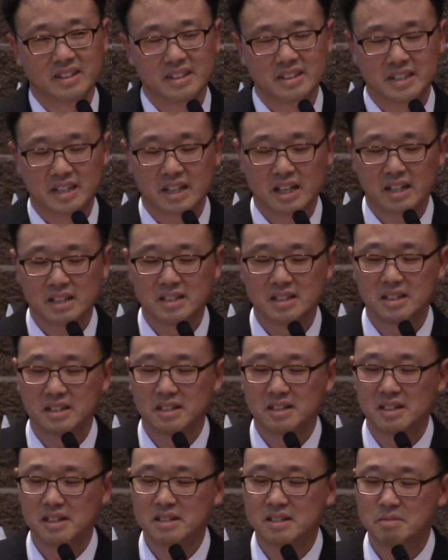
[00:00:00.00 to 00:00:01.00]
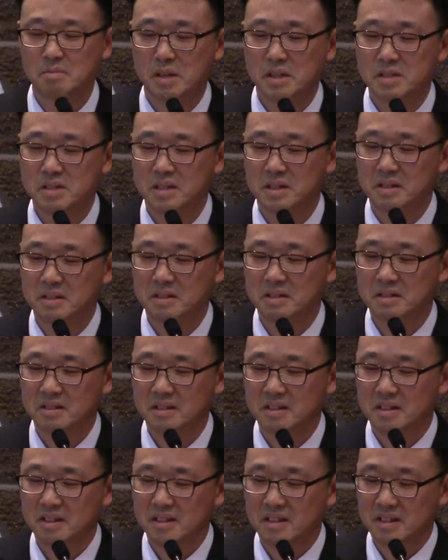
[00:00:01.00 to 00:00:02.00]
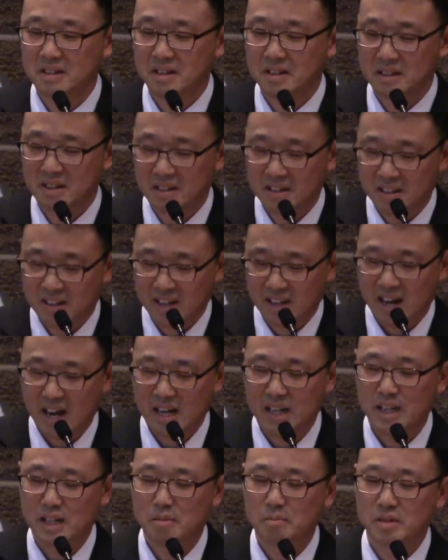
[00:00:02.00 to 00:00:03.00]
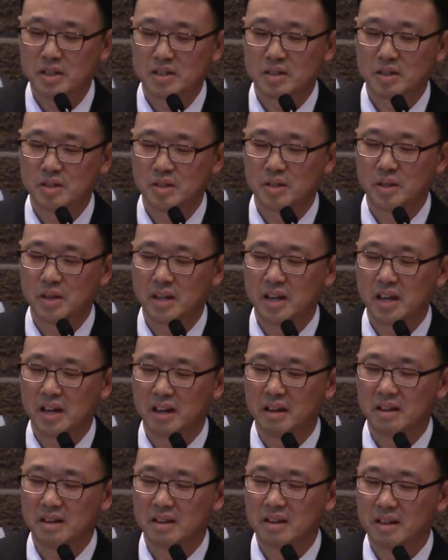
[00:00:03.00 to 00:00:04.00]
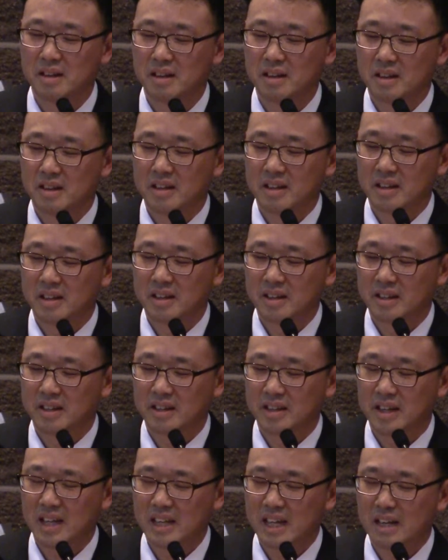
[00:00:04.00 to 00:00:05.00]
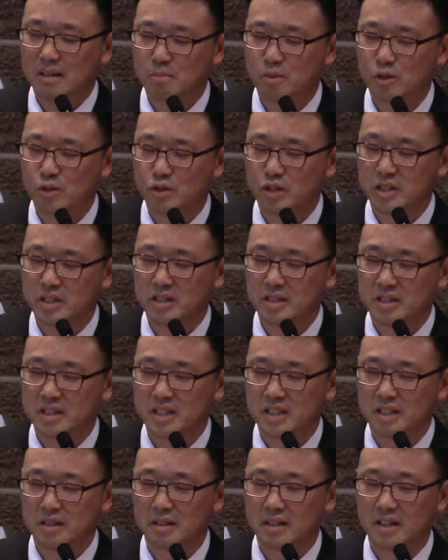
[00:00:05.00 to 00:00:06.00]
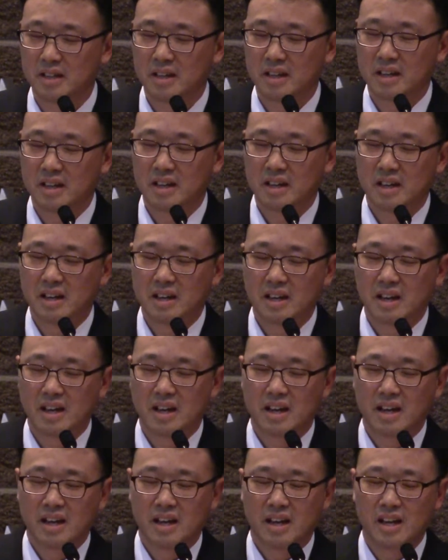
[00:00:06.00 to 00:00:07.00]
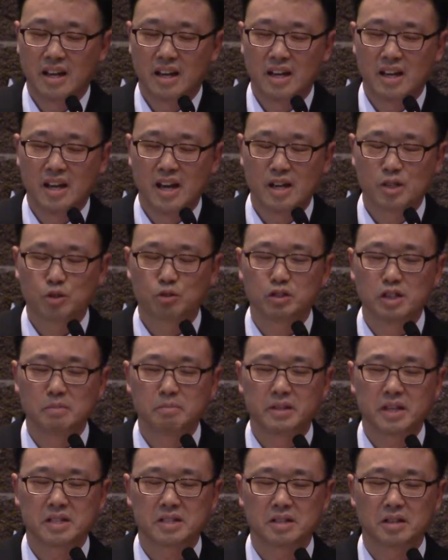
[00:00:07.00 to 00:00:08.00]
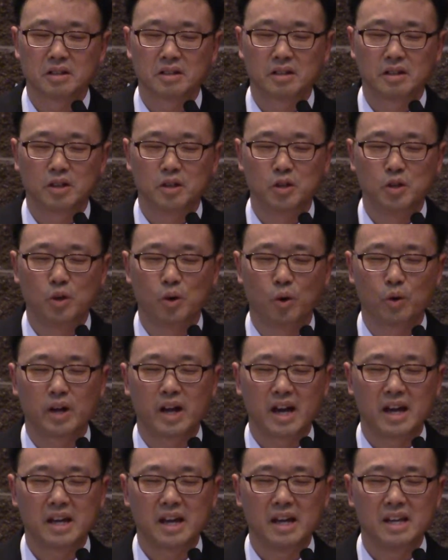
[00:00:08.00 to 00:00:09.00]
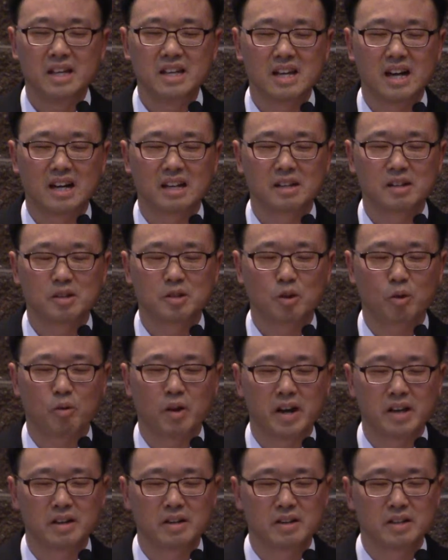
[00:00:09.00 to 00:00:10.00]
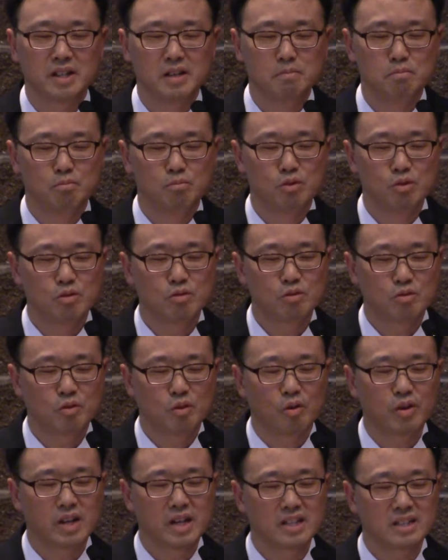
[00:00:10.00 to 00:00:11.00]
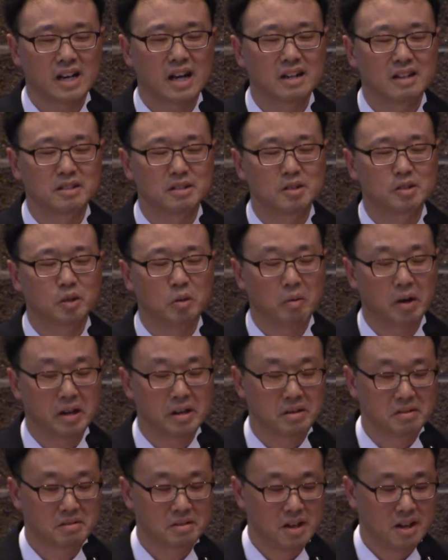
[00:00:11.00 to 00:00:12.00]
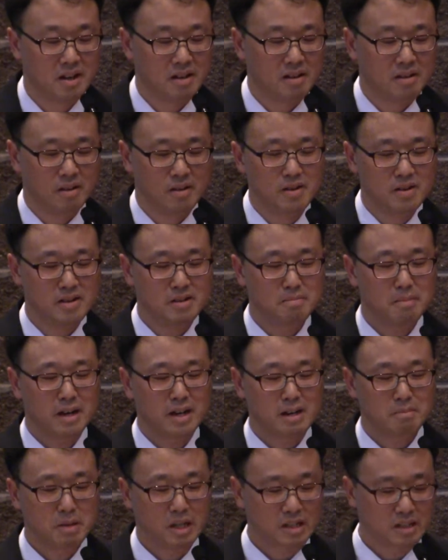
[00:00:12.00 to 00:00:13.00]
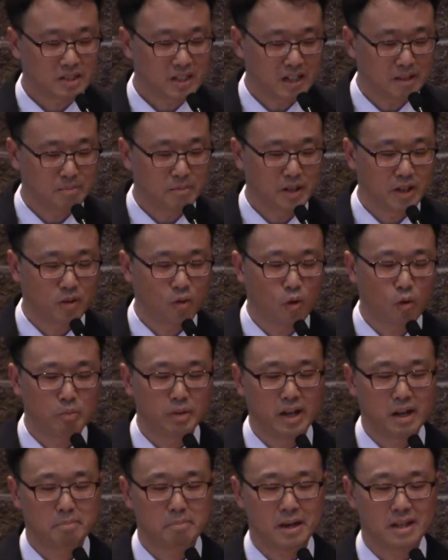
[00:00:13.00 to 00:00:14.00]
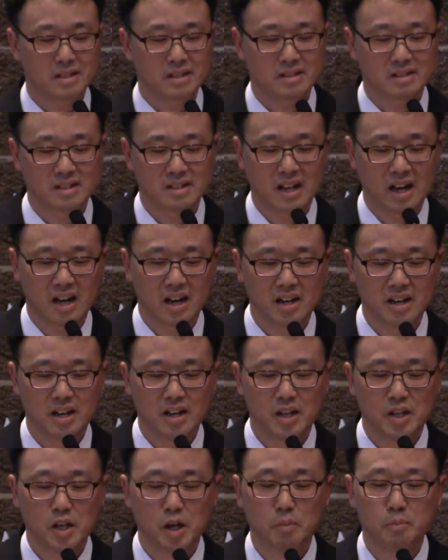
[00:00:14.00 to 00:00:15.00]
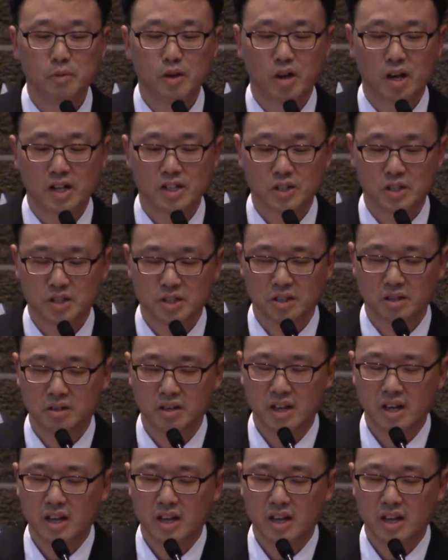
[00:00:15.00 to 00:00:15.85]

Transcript: 제가 그거를 읽으면서 하나님께서 저에게 깨달음을 주시는 것이 예수님께서 요나의 이야기를 통하여 이 물고기 사건을 통하여 얼마나 많은 사람들이 고민에 빠졌을까 염려하셔서